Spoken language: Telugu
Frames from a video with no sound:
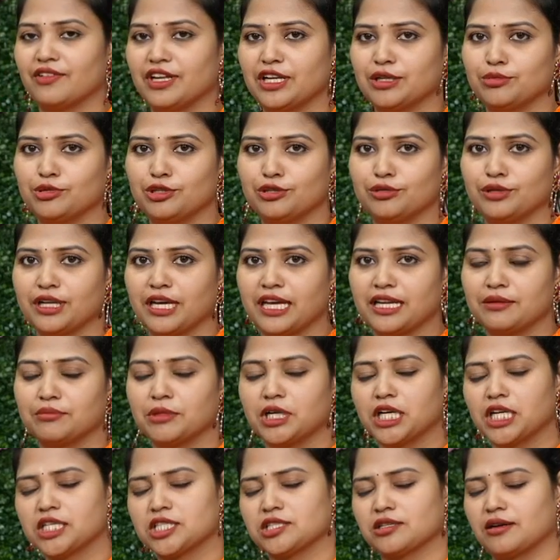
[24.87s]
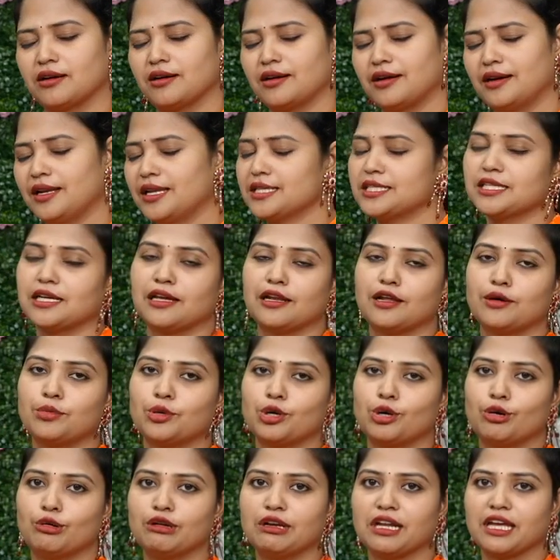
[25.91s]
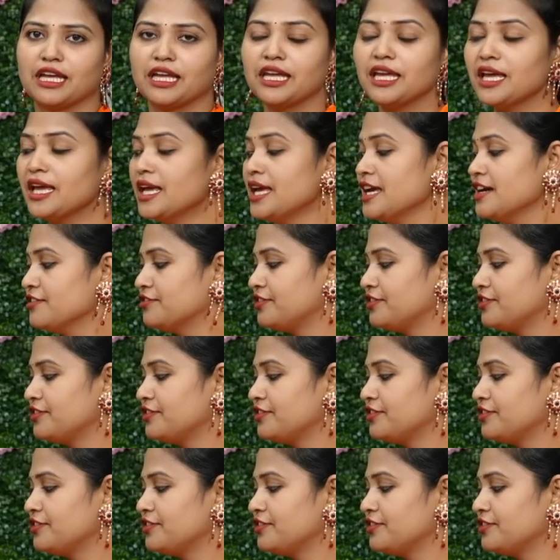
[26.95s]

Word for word: అవైలబుల్ ఉన్నాయి అనమాట చాలా చాలా బాగున్నాయి